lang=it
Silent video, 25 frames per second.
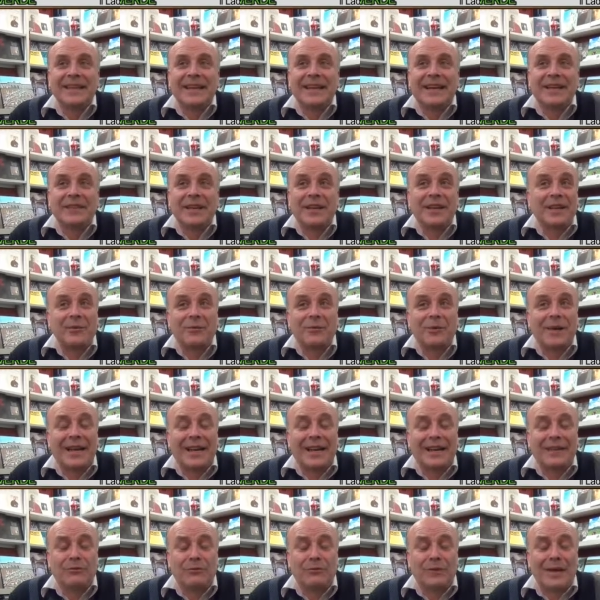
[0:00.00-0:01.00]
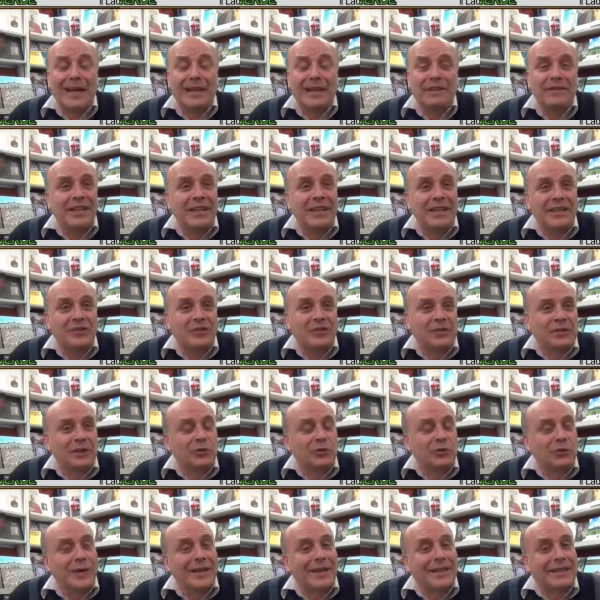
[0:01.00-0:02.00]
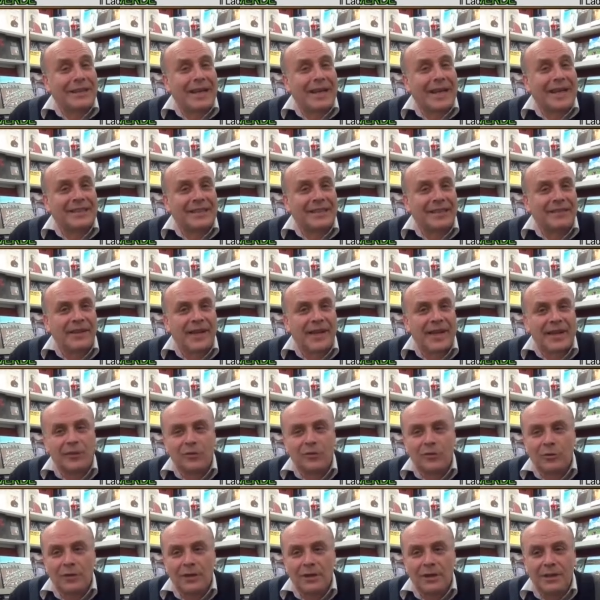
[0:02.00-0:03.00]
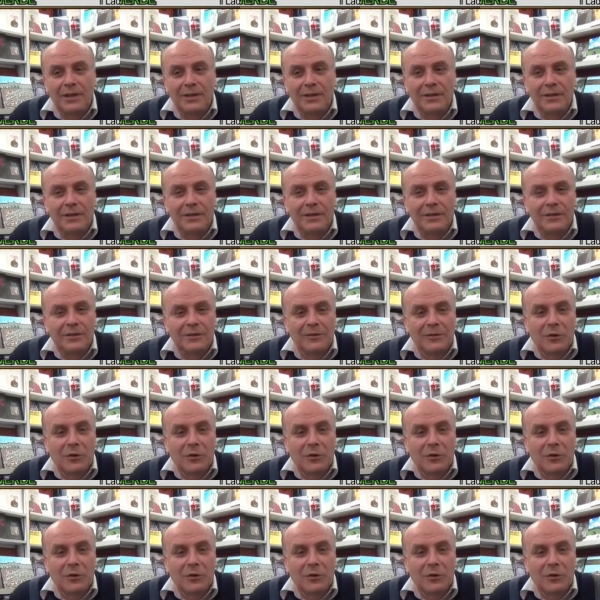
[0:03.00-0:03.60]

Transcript: avere una, una, rivincita, cioè attraverso il